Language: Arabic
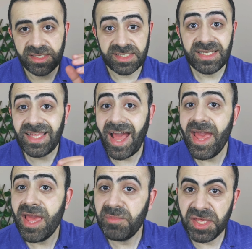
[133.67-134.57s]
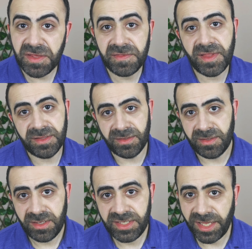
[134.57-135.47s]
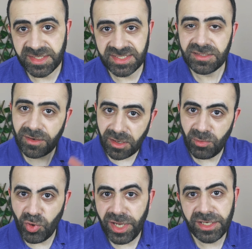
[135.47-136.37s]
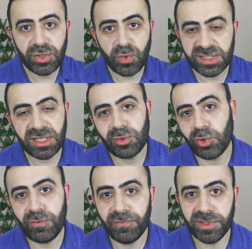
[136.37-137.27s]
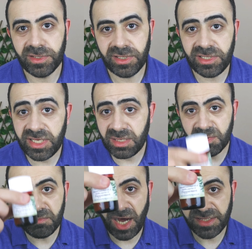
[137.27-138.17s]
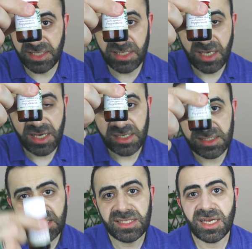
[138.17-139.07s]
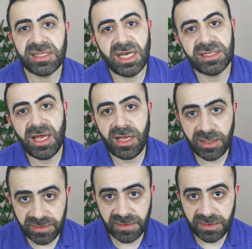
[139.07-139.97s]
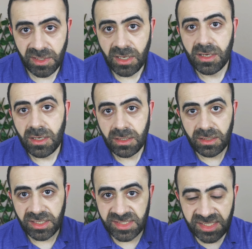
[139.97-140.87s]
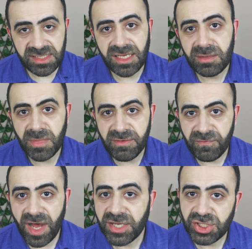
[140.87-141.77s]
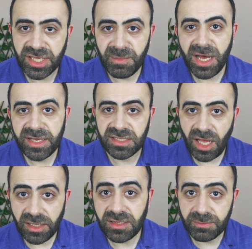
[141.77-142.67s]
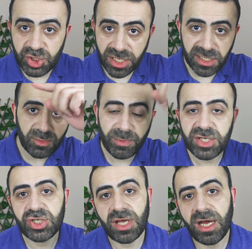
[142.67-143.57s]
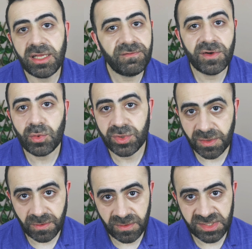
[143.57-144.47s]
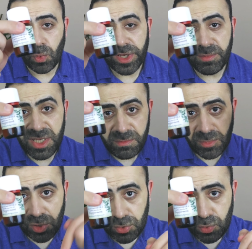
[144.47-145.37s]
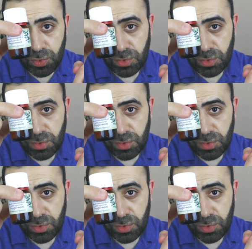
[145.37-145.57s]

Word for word: زيت حامي جدا يعني الزيت رقم واحد هو زيت القرنفل اللي يجي من بعديه زيت النعناع العطري الزيت ده ما ينفعش يا جماعه يتحط بشكل مباشر على فروه الراس كمان برضو